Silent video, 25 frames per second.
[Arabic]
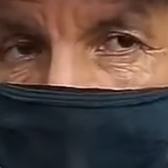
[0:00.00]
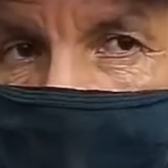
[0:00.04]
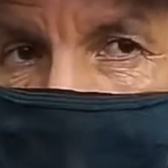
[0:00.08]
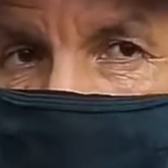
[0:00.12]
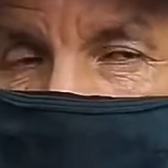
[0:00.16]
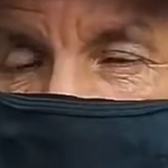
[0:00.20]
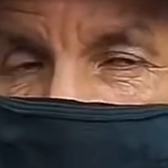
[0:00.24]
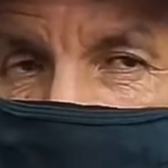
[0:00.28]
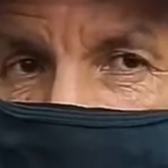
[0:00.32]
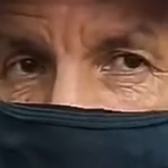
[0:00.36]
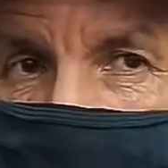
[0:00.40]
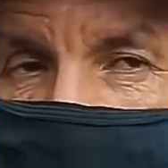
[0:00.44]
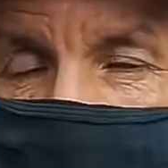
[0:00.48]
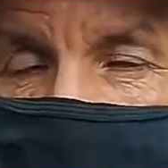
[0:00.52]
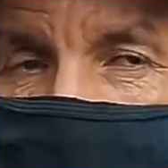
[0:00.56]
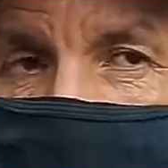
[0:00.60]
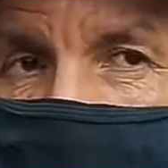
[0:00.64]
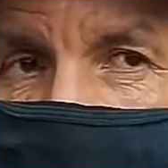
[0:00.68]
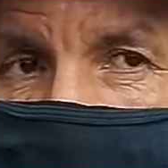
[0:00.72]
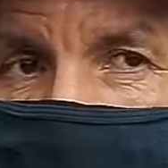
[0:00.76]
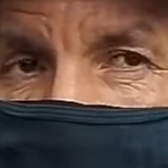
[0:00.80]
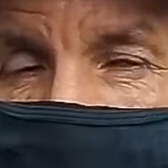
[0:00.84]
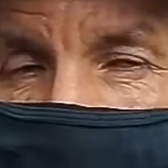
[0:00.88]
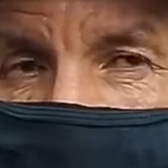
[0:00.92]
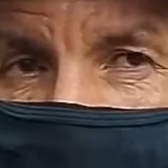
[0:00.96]

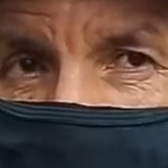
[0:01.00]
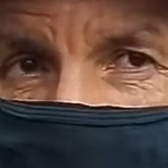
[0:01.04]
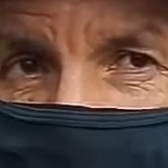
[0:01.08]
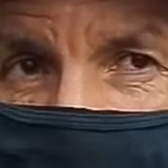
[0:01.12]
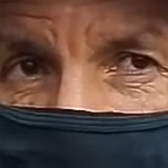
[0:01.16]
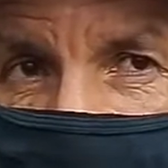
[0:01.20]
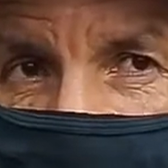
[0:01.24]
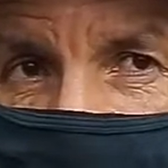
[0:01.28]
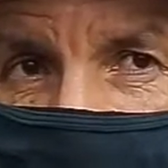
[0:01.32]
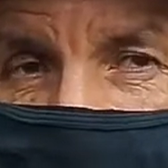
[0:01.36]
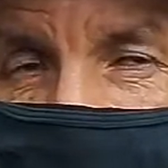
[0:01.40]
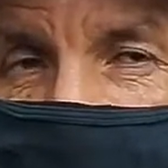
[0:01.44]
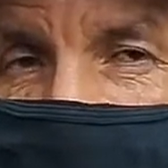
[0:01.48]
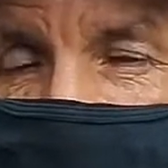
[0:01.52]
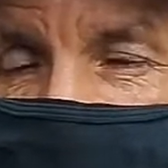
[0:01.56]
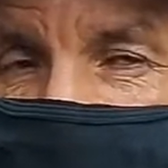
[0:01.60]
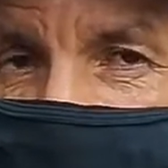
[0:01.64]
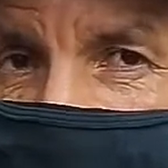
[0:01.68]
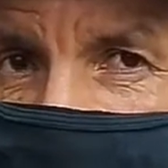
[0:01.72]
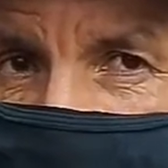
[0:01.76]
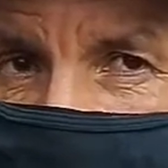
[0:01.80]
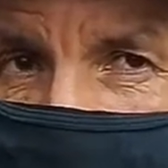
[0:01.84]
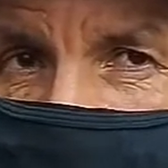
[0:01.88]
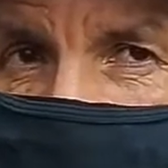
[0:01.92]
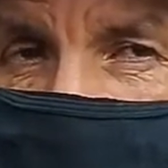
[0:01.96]
159
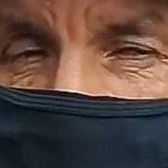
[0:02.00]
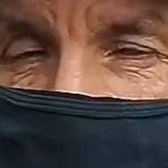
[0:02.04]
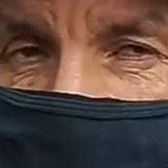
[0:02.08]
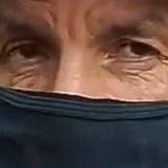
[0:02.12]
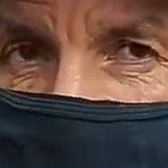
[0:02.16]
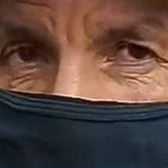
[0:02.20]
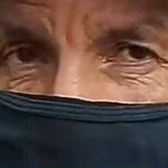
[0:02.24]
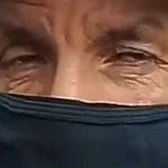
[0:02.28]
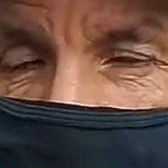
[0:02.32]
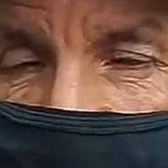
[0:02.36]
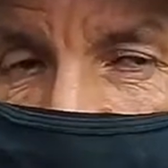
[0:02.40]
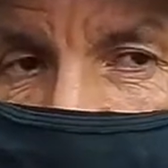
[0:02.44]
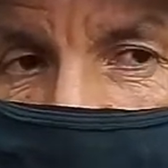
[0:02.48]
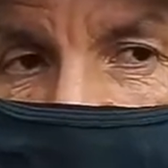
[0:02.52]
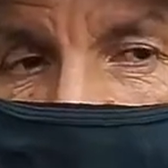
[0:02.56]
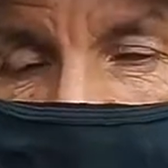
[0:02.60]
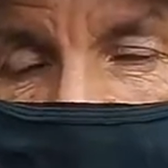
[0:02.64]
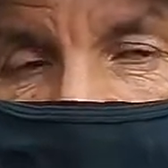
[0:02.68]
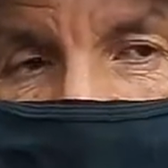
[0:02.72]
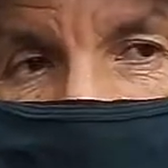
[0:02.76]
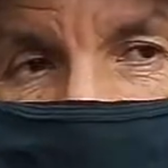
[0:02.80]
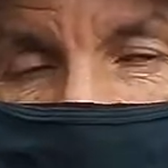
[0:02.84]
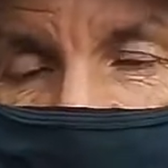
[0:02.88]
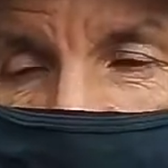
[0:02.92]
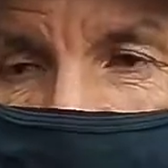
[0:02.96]
عندها المبل تما
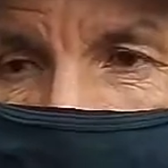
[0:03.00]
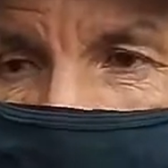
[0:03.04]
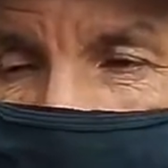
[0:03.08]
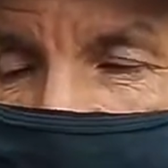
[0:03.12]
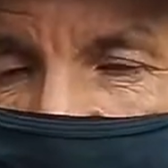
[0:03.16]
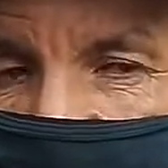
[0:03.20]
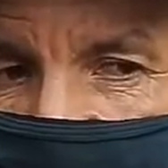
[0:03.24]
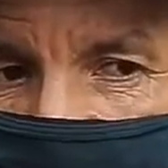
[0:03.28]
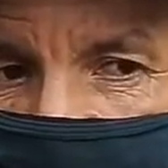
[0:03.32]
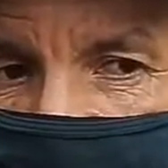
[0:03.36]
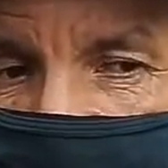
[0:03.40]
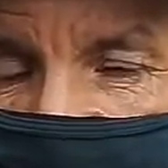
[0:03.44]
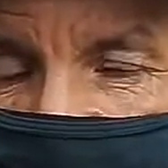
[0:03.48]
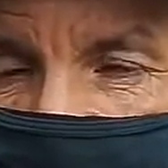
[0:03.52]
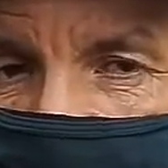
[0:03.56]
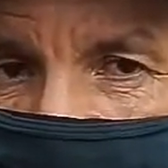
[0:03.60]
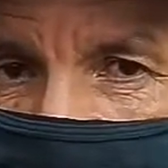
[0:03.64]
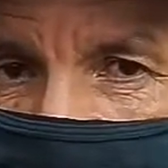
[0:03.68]
فيه البارتماتو